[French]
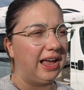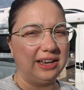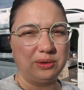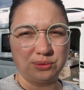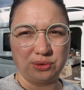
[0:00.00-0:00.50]

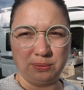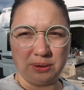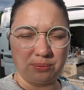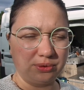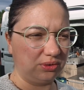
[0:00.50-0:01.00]
aller consommer
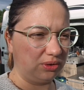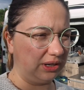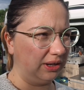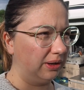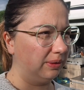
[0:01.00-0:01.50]
un peu ce que
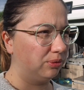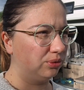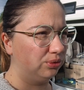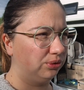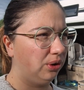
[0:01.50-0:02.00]
les,
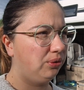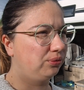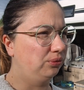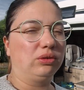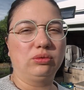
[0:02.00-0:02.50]
producteurs
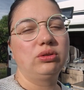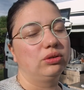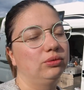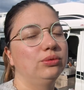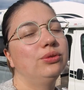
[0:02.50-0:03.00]
font. Donc,
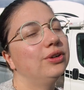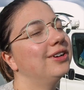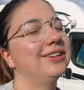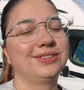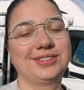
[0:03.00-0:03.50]
nous,
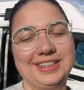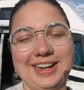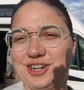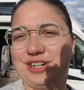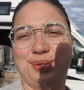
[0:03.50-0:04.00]
on s'est
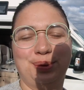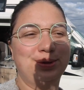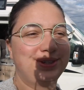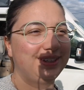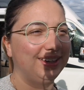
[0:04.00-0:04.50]
lâché sur
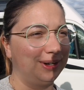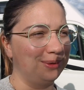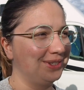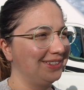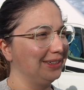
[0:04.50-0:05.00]
le cidre et
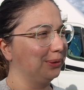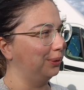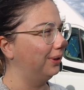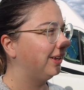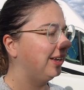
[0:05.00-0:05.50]
le
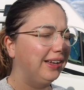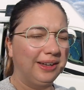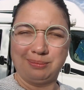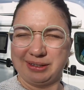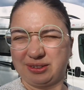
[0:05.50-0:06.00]
sirop
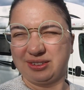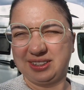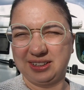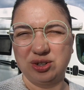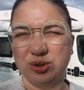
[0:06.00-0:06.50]
parce que
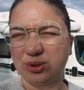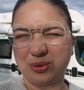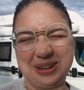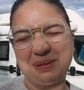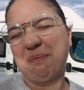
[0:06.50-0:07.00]
c'est des choses
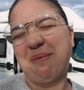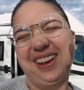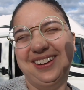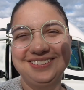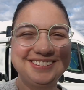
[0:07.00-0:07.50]
qu'on aime
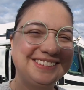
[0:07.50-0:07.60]
bien.